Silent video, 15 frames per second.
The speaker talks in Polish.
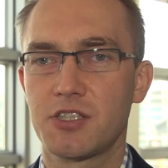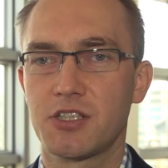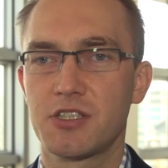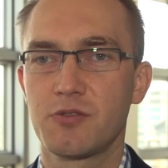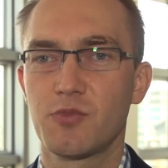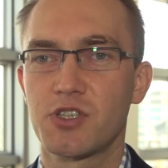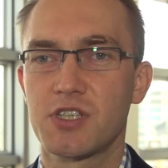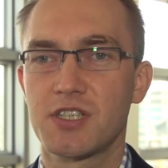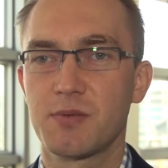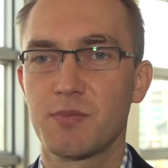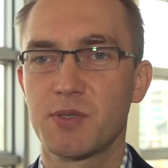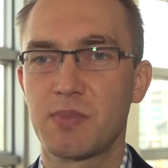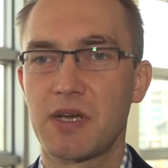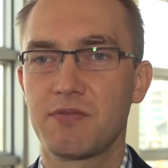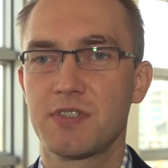się, gdzie można sobie
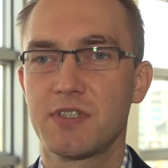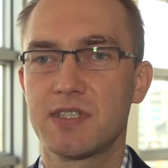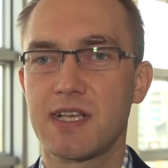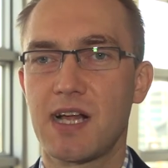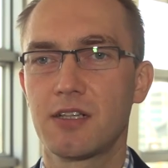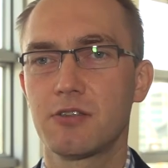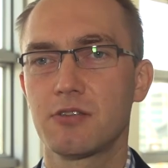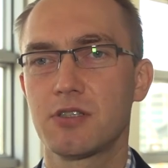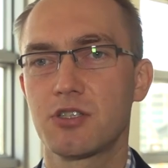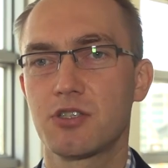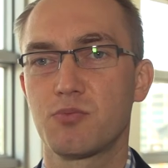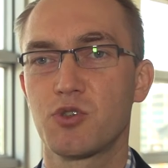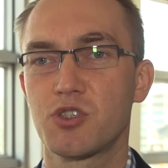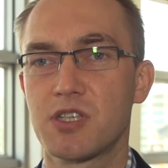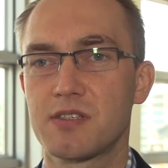sprawdzić saldo, też
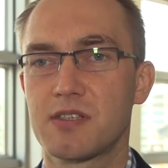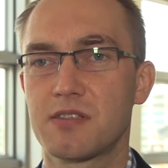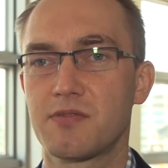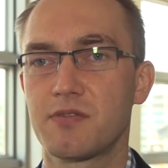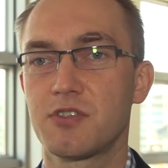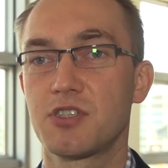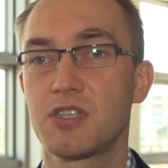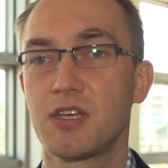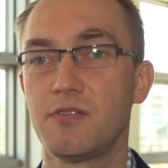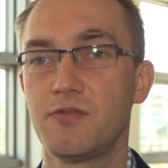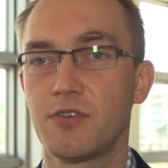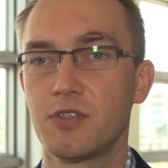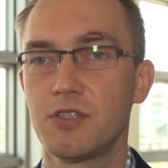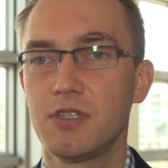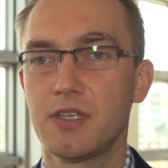można zadzwonić na
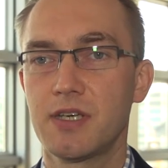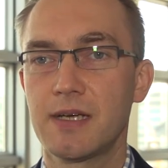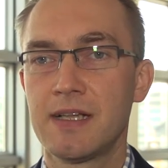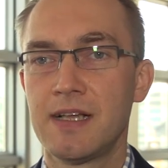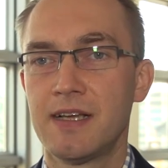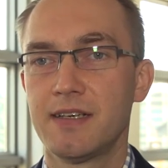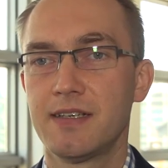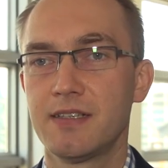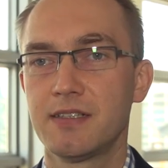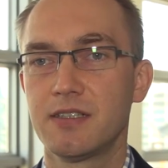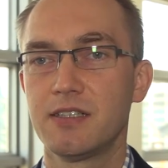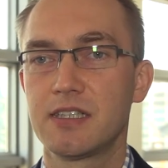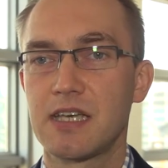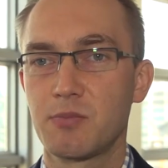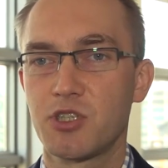infolinię
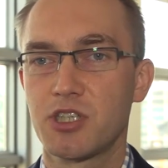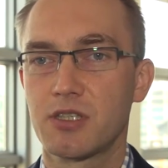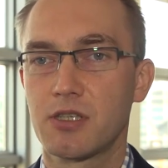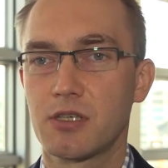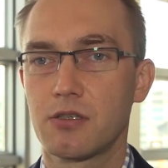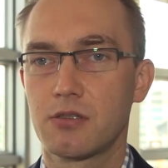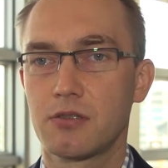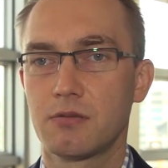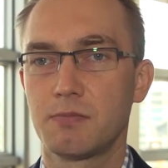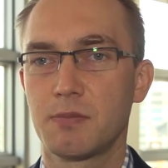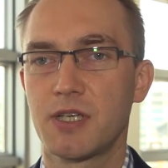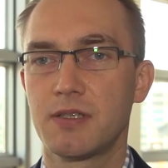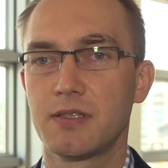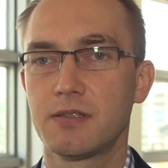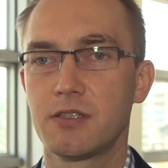i tam się tego
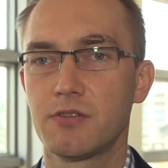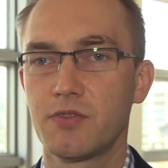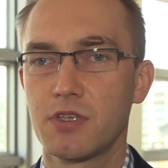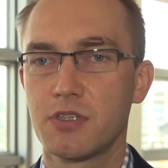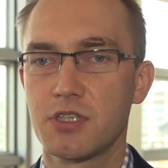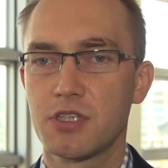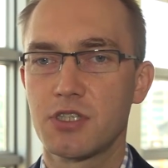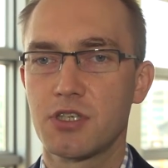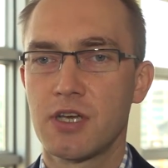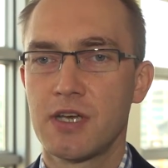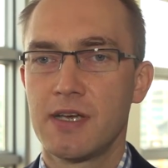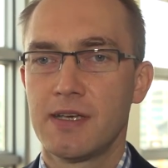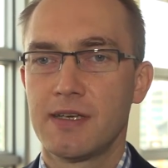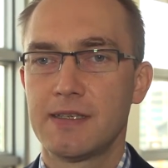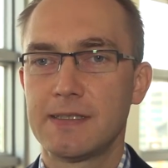dowiedzieć.
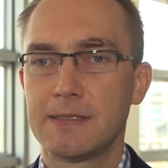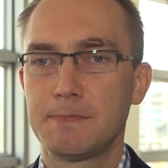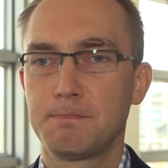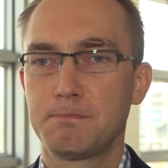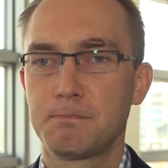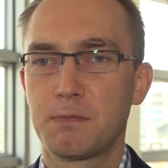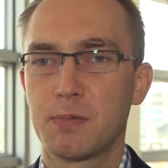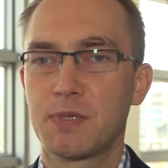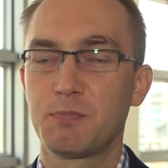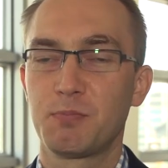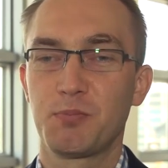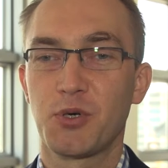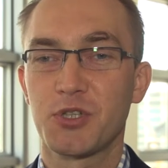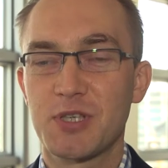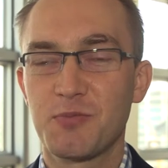
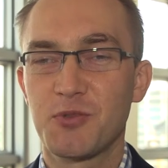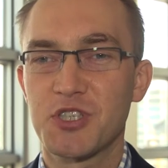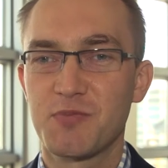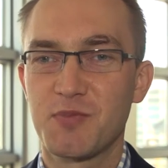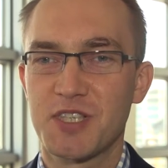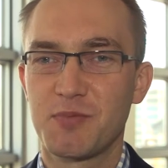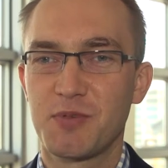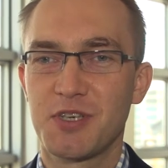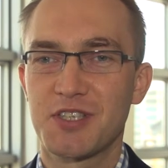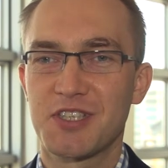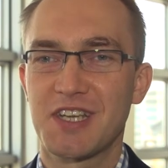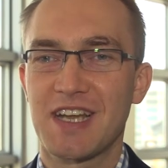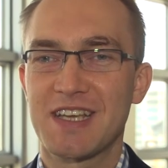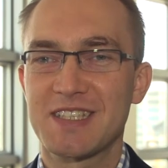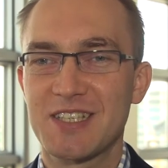Potem możemy sobie
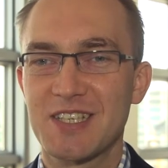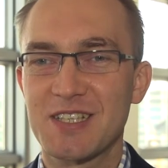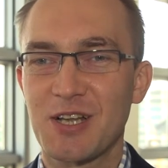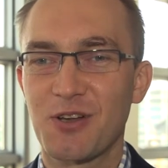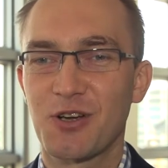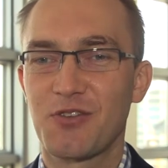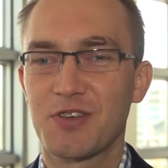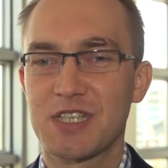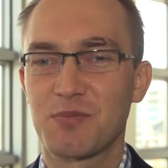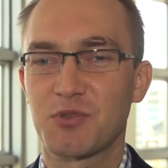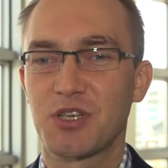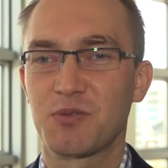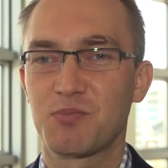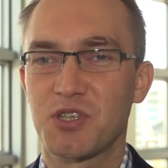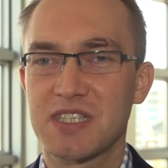jeszcze raz się zalogować na
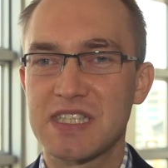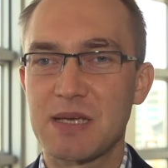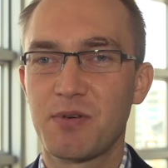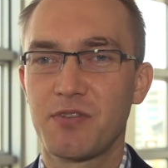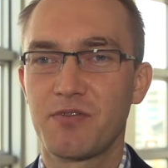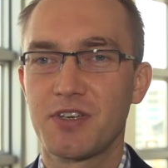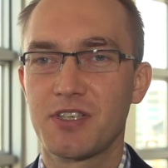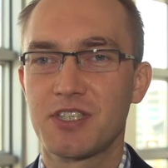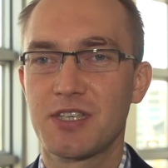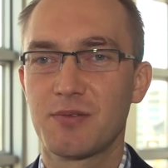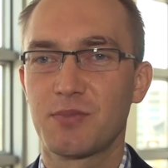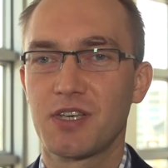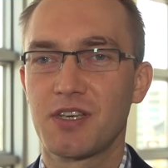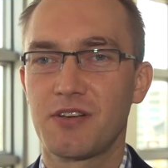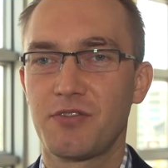przykład przed samym
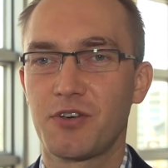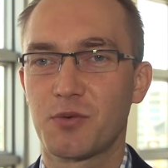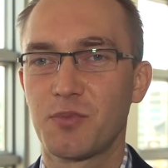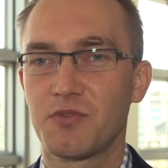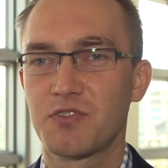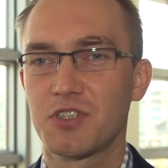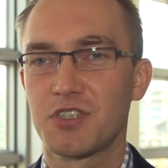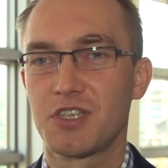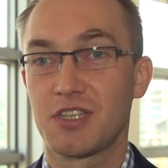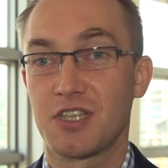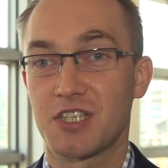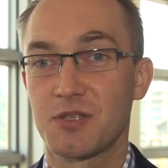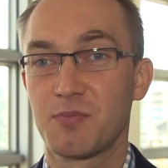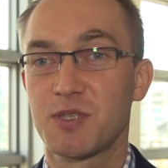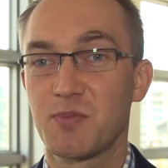wejściem tej reformy w życie i
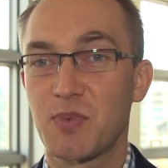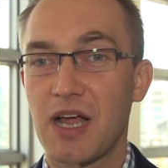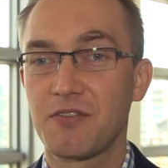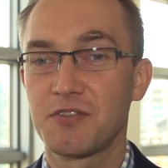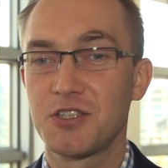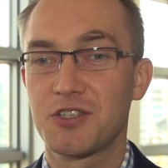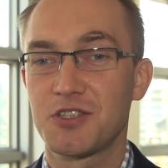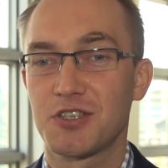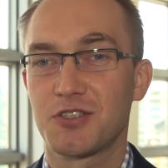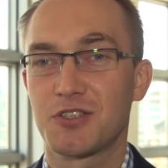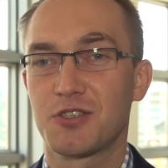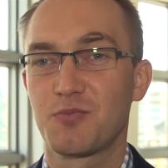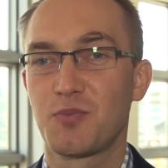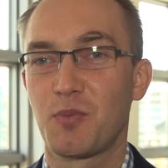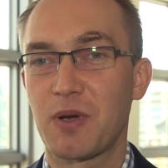też sobie sprawdzić, czy,
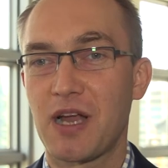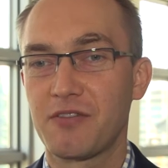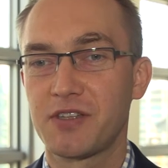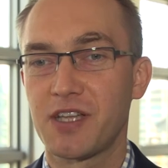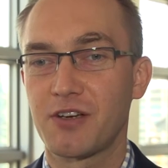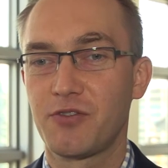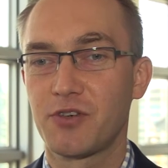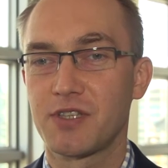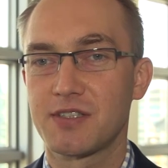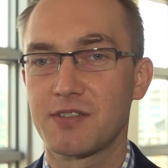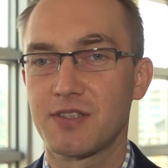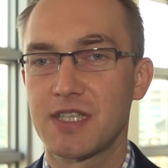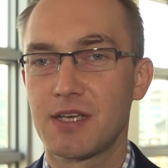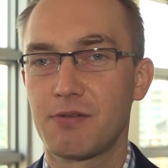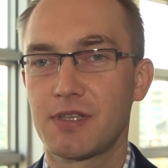czy poprawna kwota
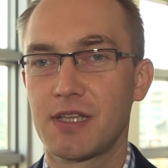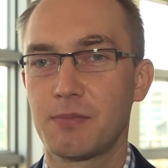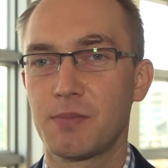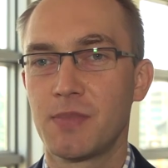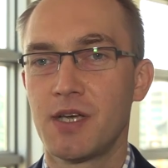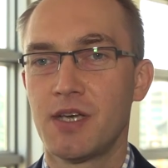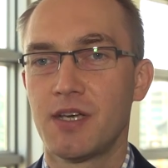została nam